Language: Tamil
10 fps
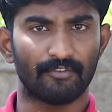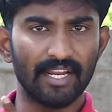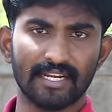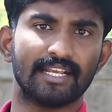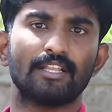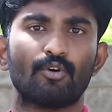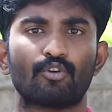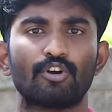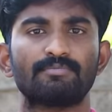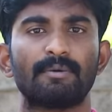வீட்டில் எந்த
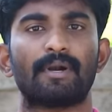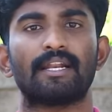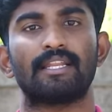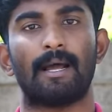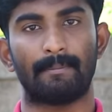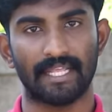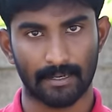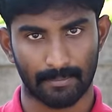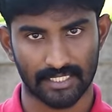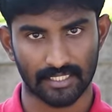ஒர்க் அவுட்ஸுமே பண்ணதில்லை
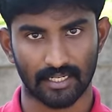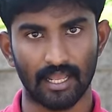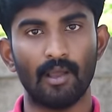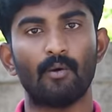அப்படிங்கிற பட்சத்தில்